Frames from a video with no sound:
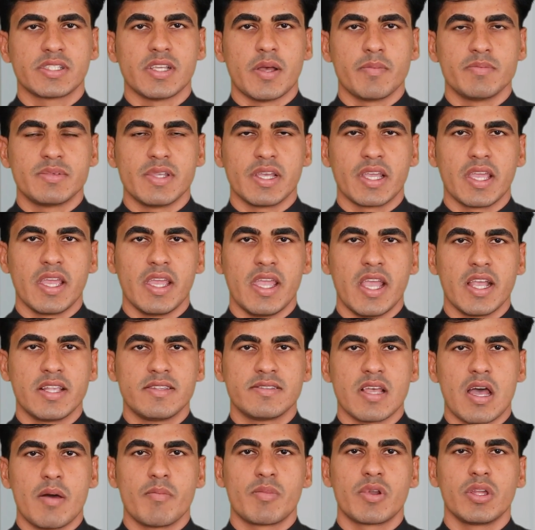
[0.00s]
सब जगह
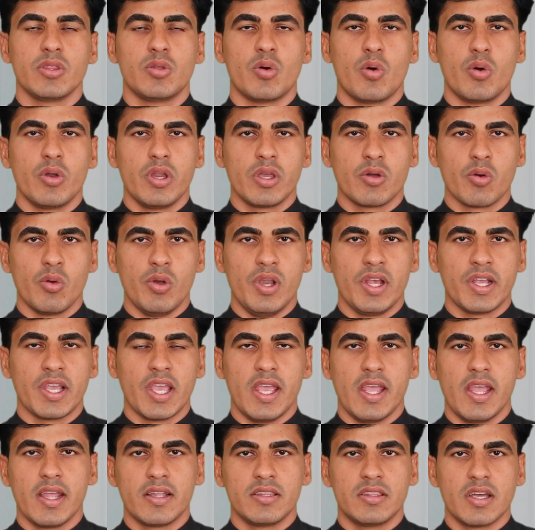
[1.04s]
एग्जाम रद्द होने को
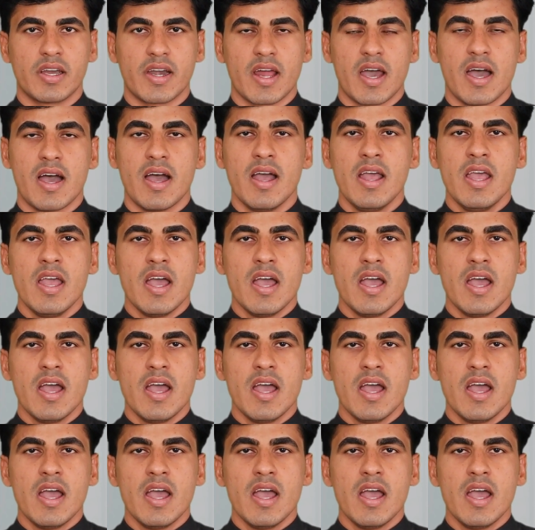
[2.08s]
लेकर एक धड़ा